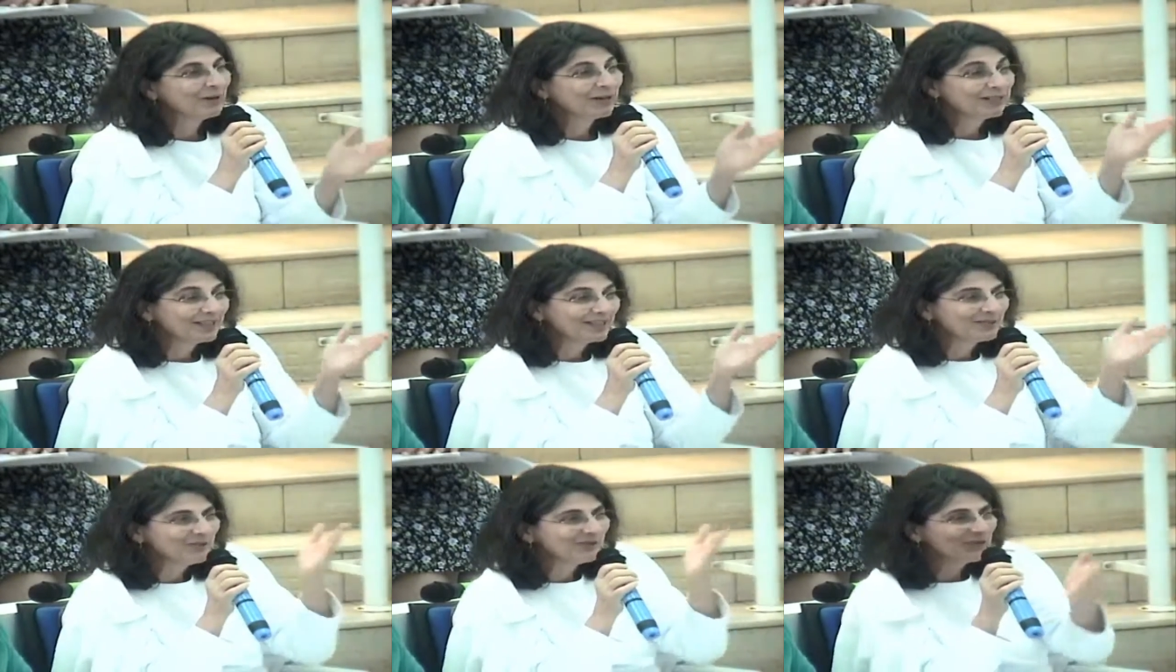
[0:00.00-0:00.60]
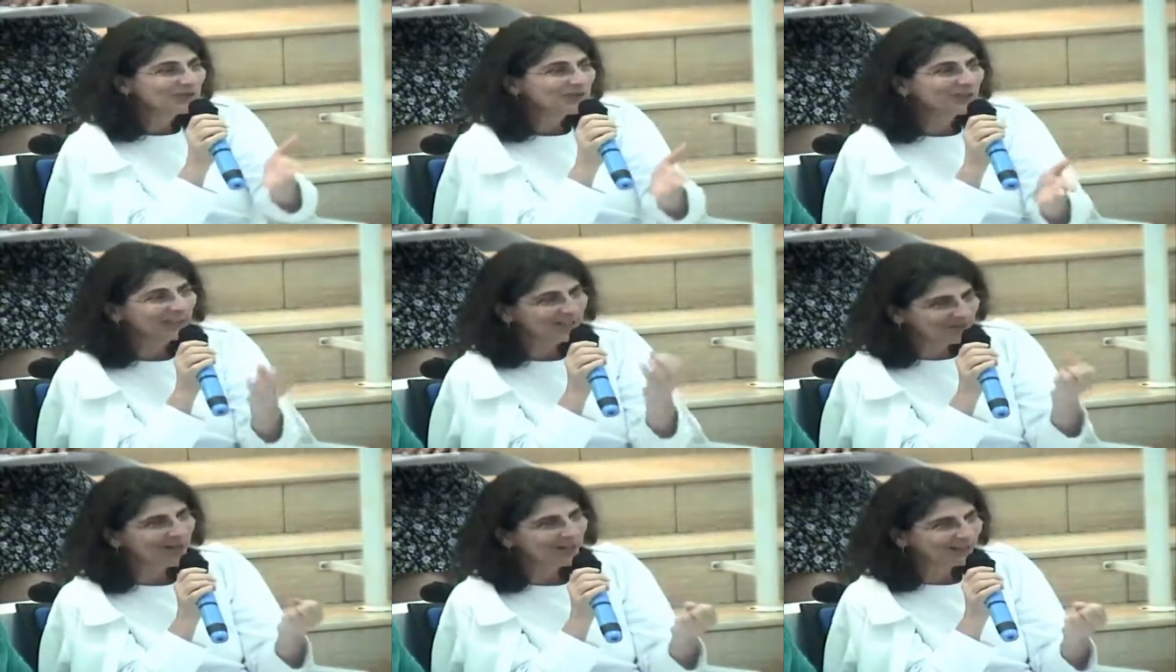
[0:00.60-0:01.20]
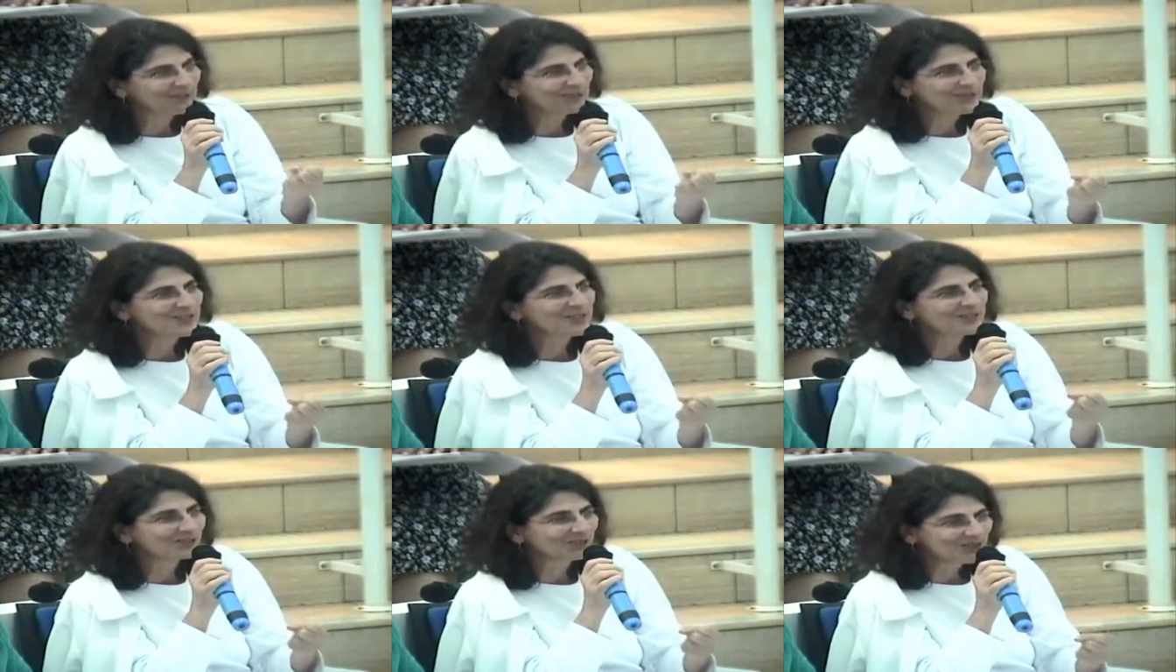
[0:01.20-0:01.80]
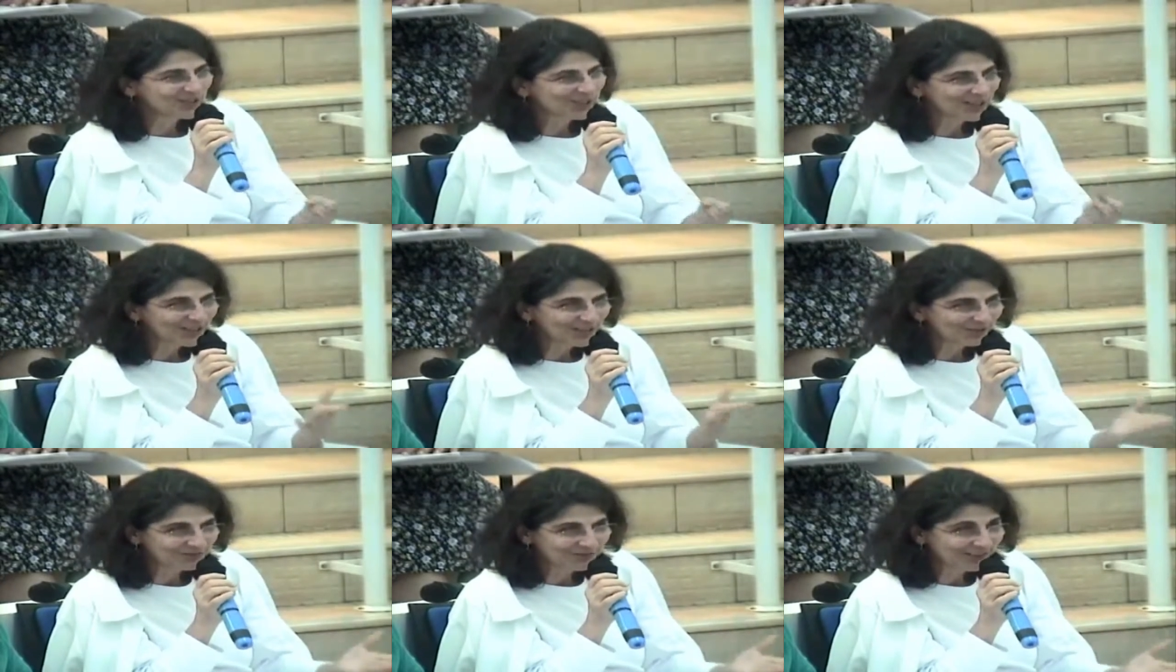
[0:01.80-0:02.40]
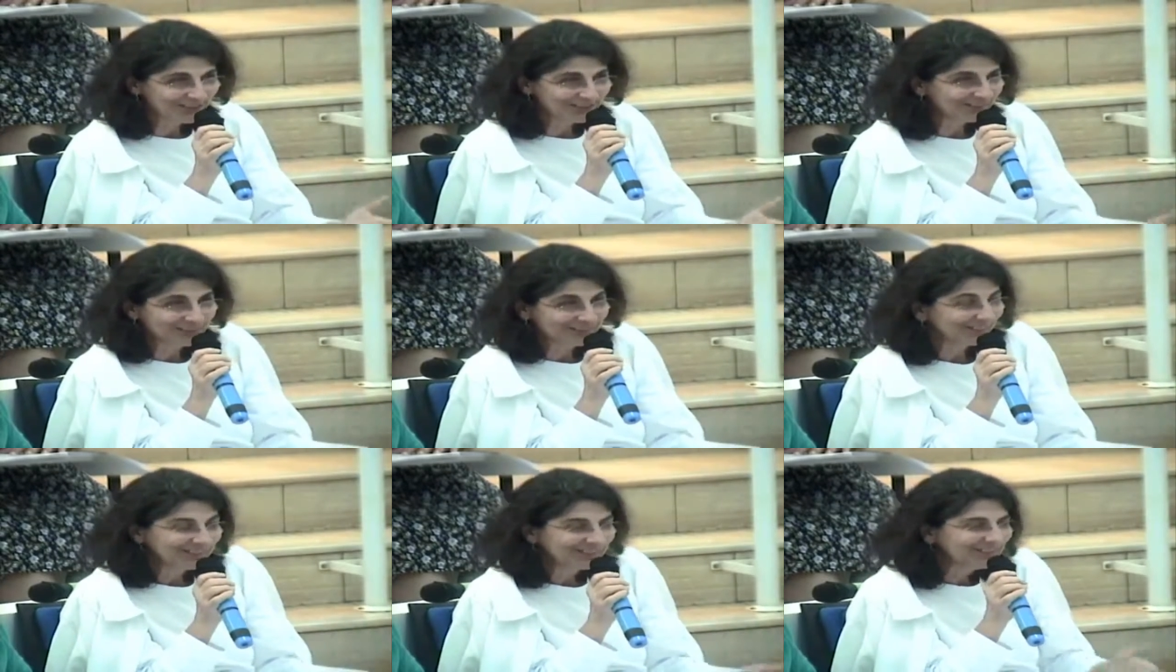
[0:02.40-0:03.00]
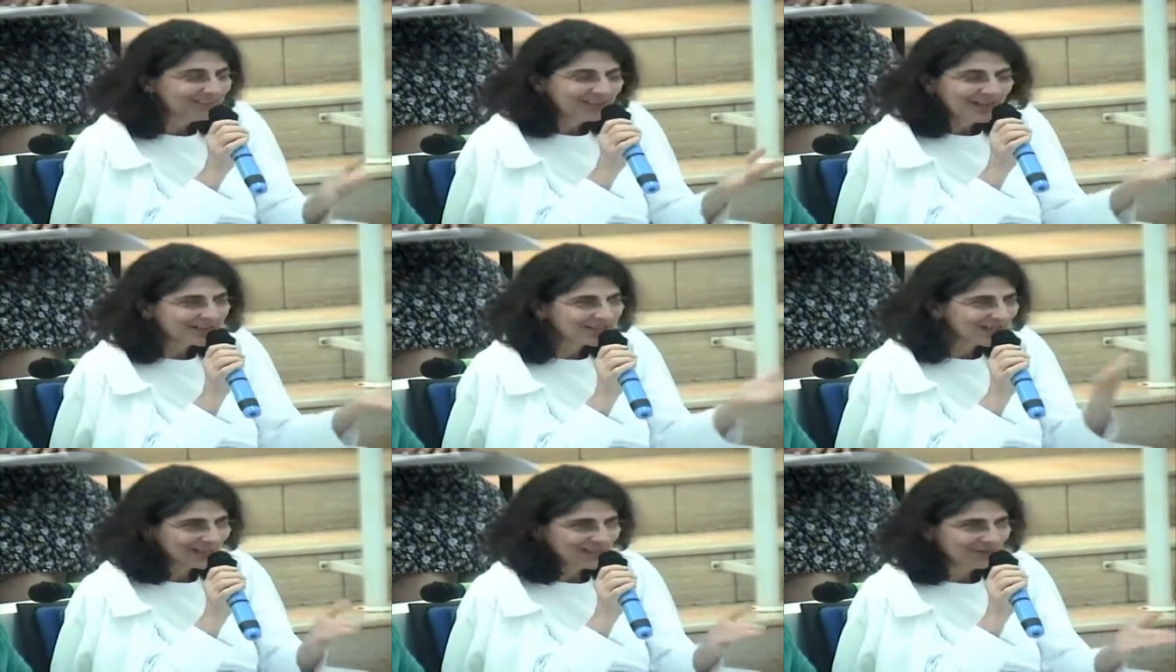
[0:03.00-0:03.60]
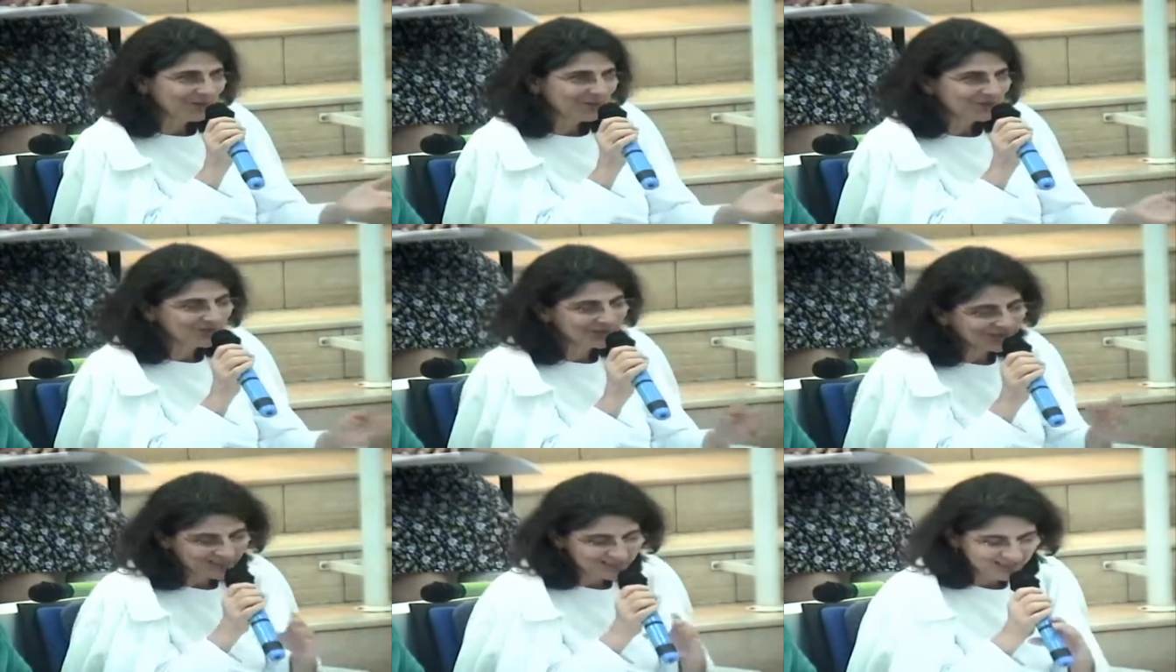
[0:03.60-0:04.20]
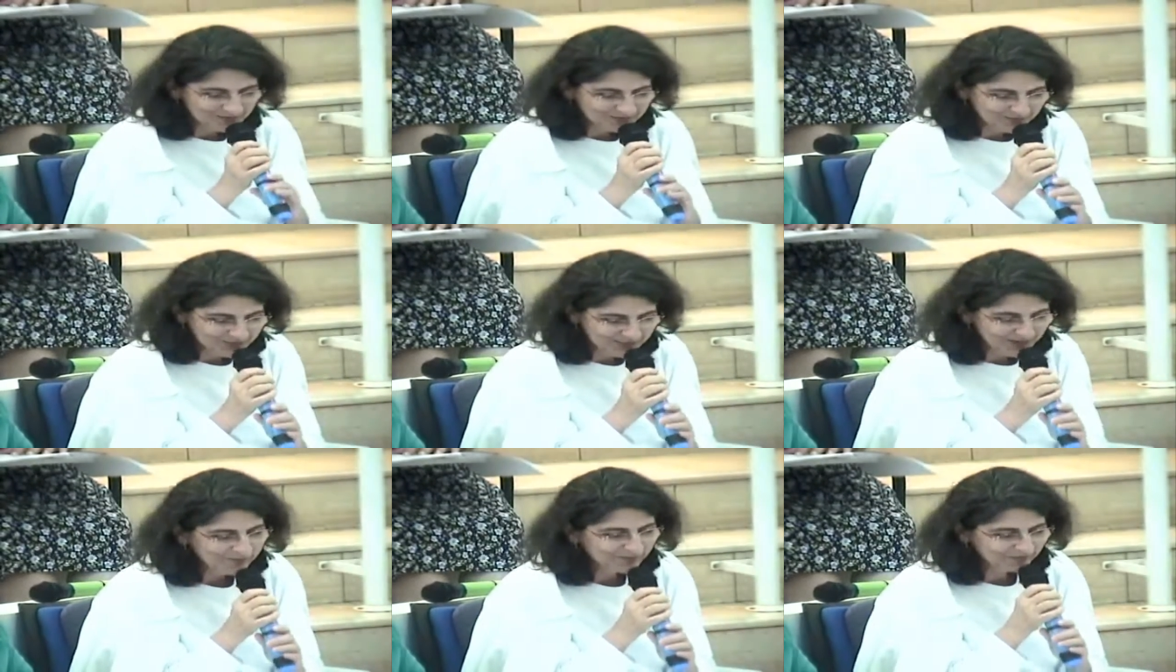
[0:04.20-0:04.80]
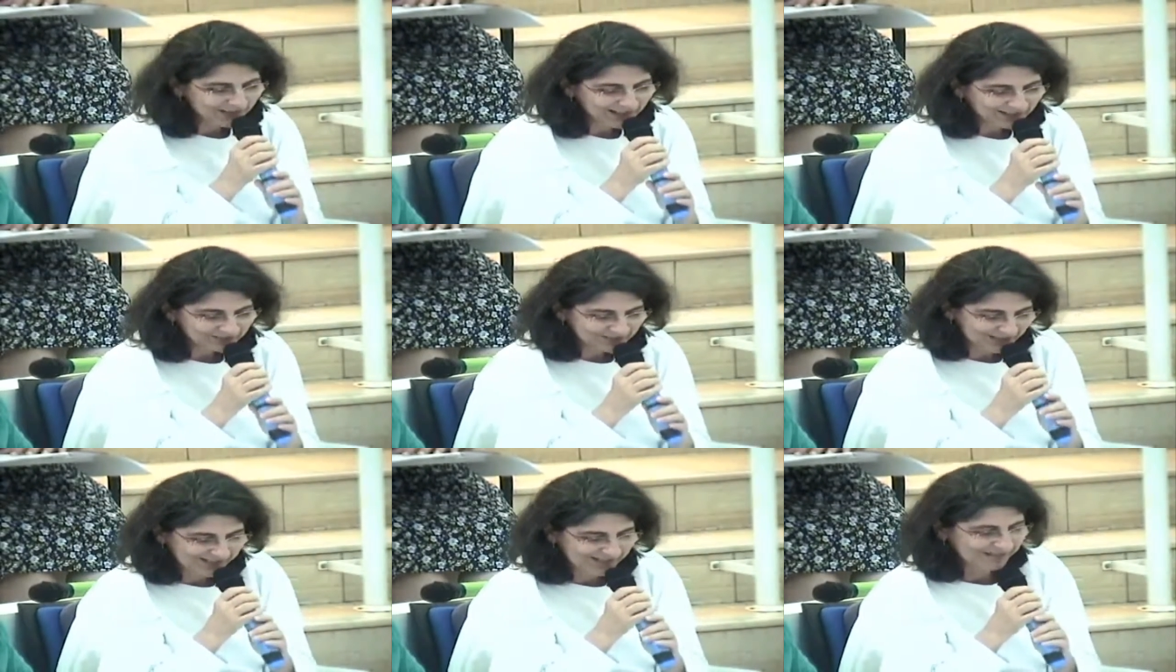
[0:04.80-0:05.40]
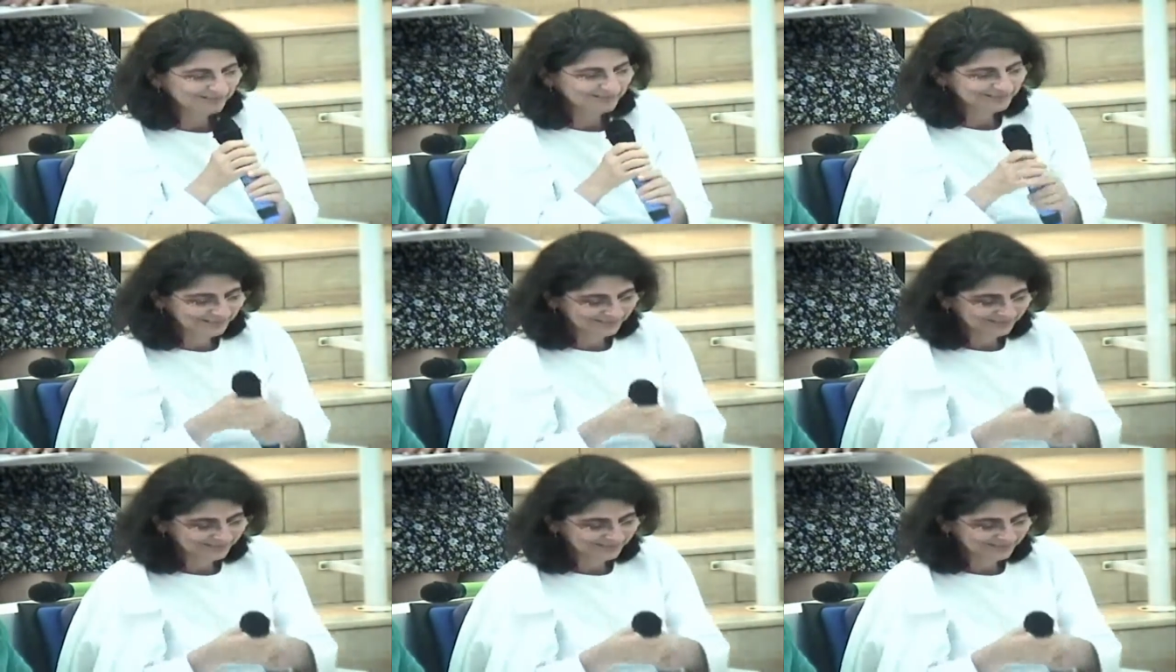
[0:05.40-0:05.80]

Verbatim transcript: Mas aí, quando eu cheguei mais na Conscienciologia, que eu vi que é exatamente o que está sendo, é. sempre falado aqui.